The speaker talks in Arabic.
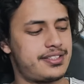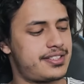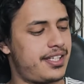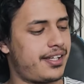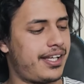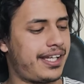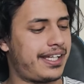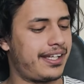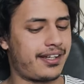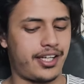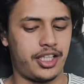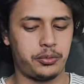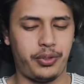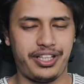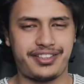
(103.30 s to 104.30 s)
صار
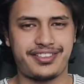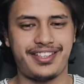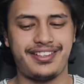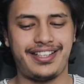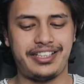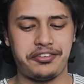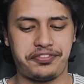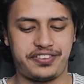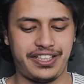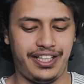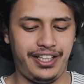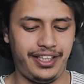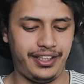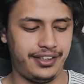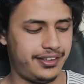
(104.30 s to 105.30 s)
اخيرا وقت ان
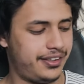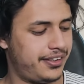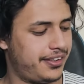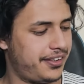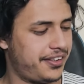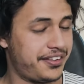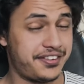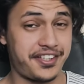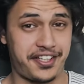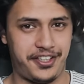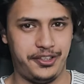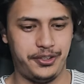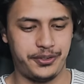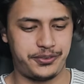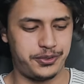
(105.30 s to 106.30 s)
نفتح
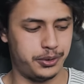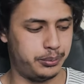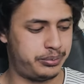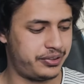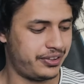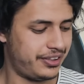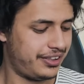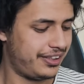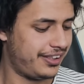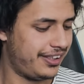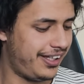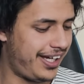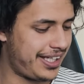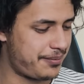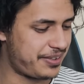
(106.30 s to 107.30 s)
درع اليوتيوب
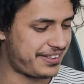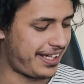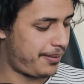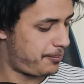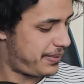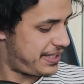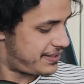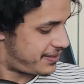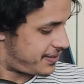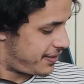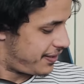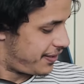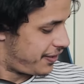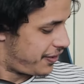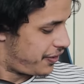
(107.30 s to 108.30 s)
انا متحمس
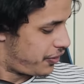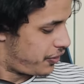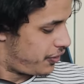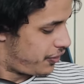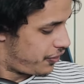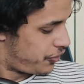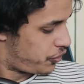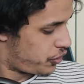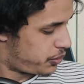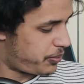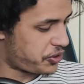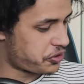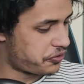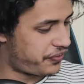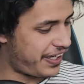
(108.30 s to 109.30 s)
كنت
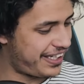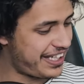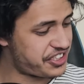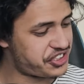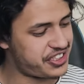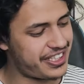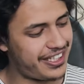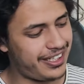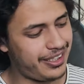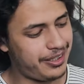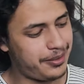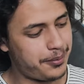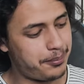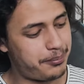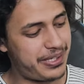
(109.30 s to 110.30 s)
بشوف هالاشياء
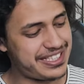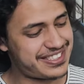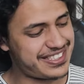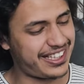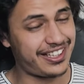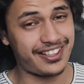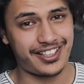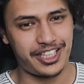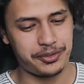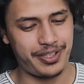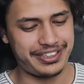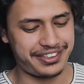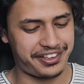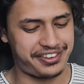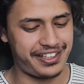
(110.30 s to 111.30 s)
بس على
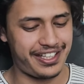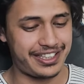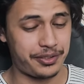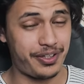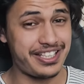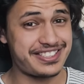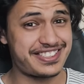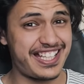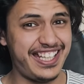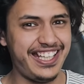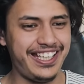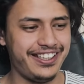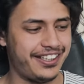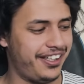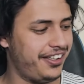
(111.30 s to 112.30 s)
القنوات الثانية وهسا
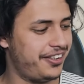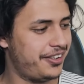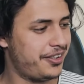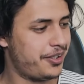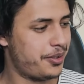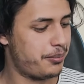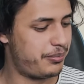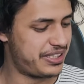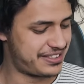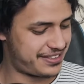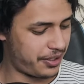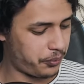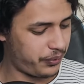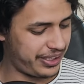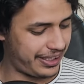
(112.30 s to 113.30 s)
احنا
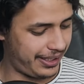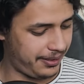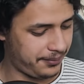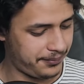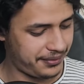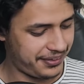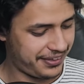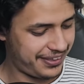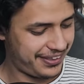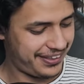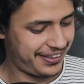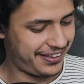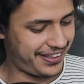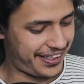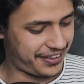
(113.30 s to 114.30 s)
بنسويها
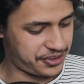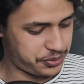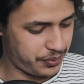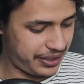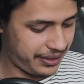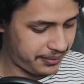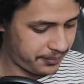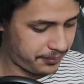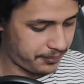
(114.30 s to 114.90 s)
لحظة شوي